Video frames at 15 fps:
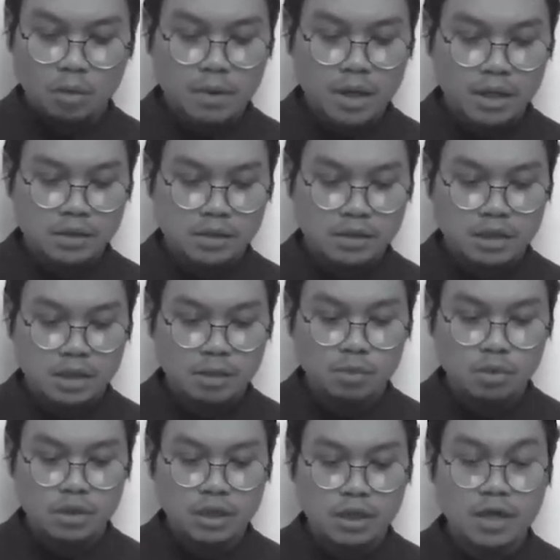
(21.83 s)
merobek
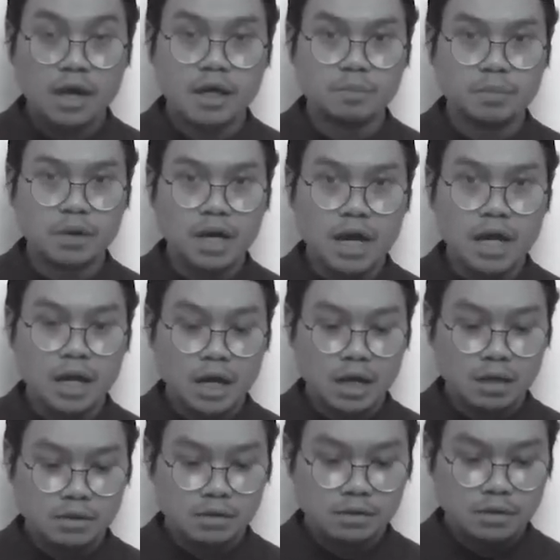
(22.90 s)
seribu tirai
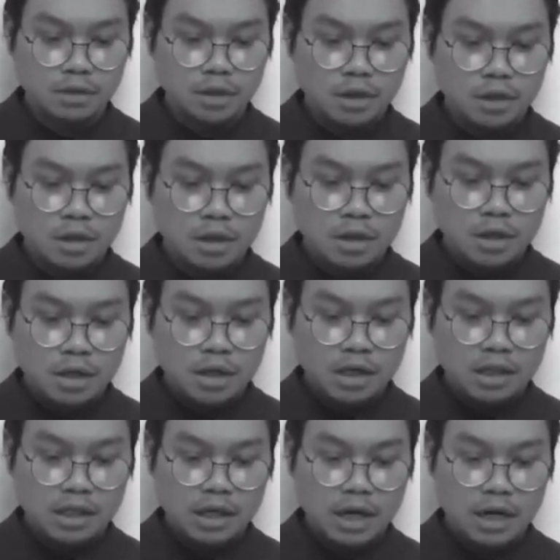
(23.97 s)
penghalang
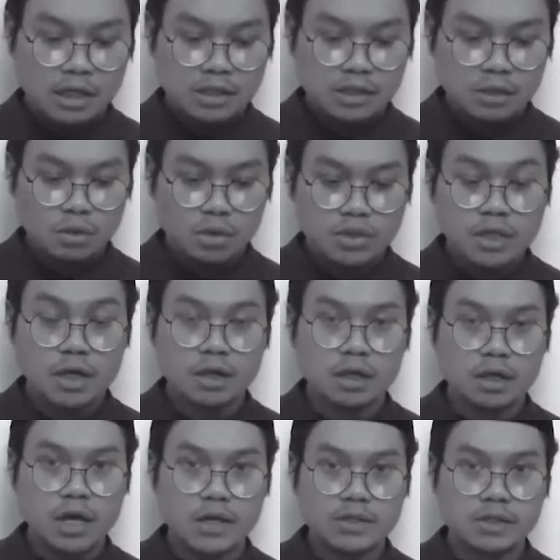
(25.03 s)
ketika diseru
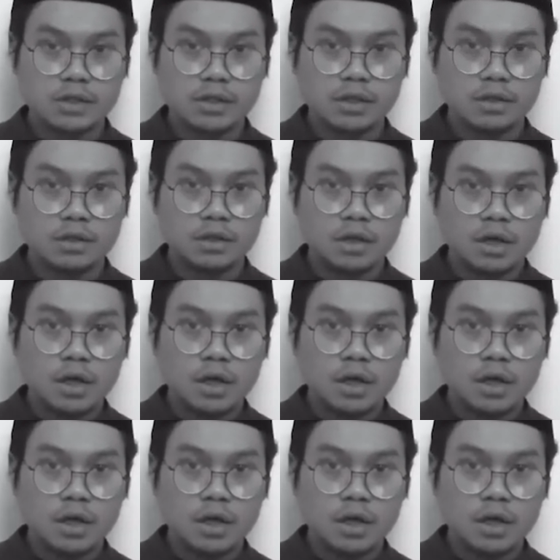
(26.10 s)
sang kekasih,